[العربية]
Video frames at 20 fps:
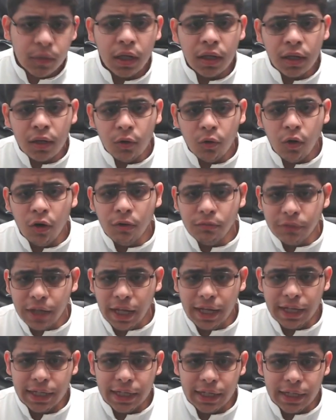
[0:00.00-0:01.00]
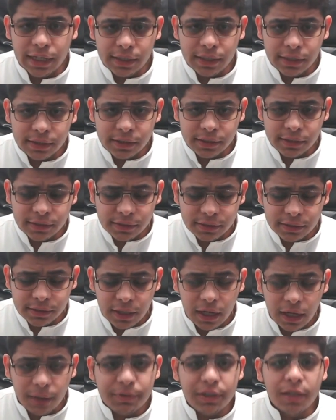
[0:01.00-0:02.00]
وهم يعني
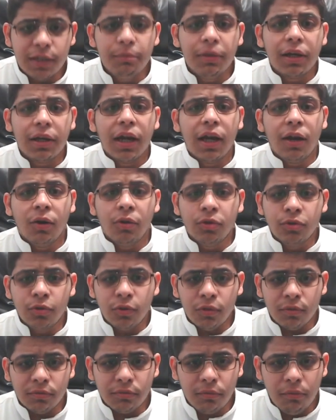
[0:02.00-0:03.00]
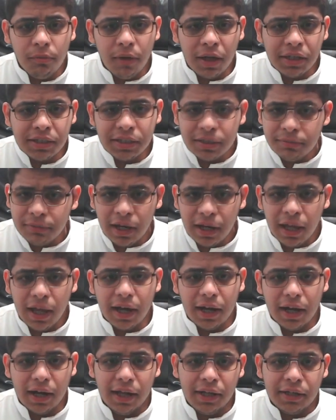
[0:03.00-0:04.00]
لابسين من غير هدوم ماشيين من
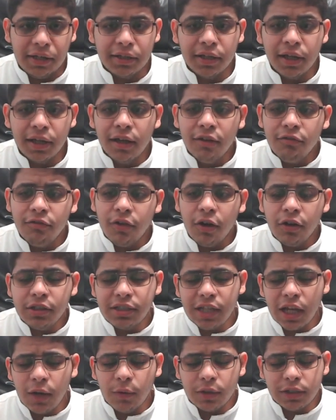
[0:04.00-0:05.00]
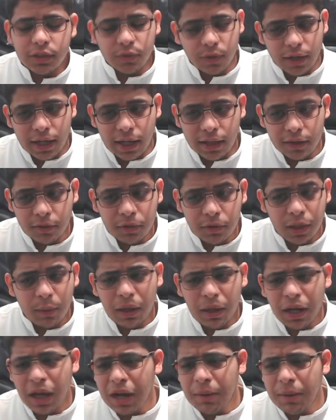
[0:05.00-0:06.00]
الاخر يعني فانشروا الصور هذه
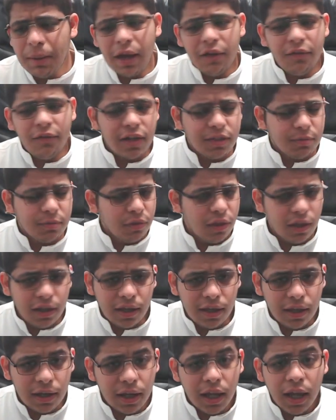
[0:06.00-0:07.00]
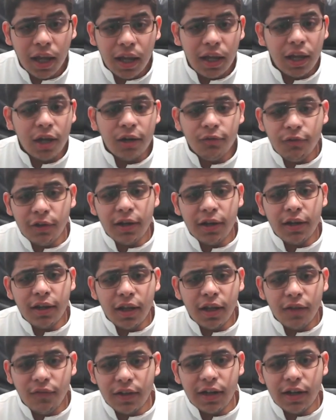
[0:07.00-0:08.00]
وطبعا انا ما اعرف ليش متضايقين لان الفنان
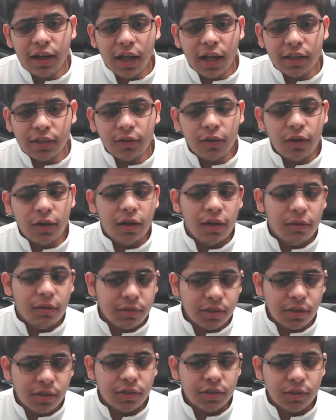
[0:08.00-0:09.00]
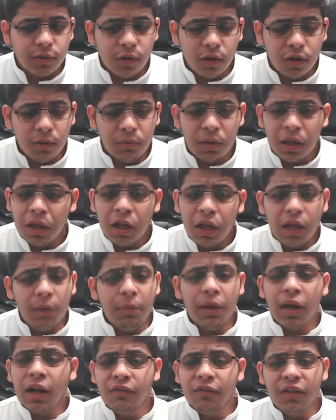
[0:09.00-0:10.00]
الفنانات هذول اللي ليش صورهم
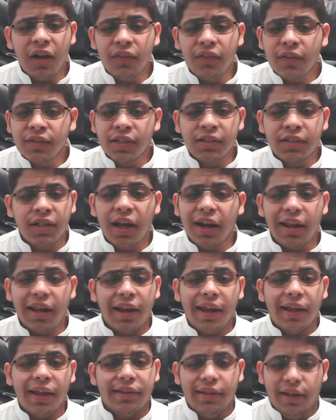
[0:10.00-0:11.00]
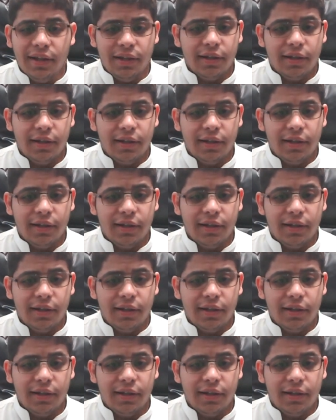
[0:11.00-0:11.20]
عباره عن فنانات اساسا عريانات يعني